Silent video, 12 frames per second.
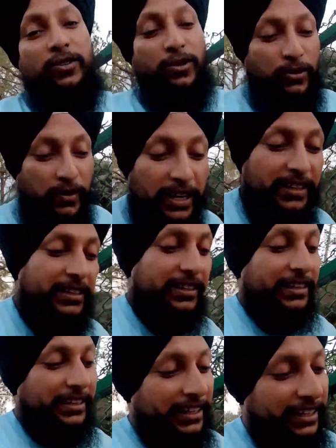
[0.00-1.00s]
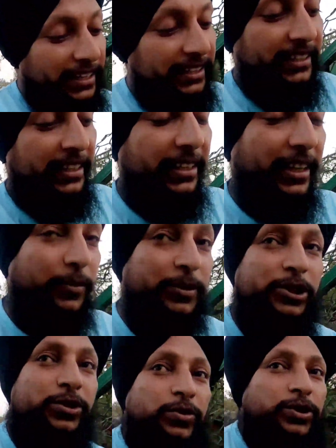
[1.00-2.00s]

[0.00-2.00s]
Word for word: तो वहाँ तक लेके जा रहा है ये अभी जो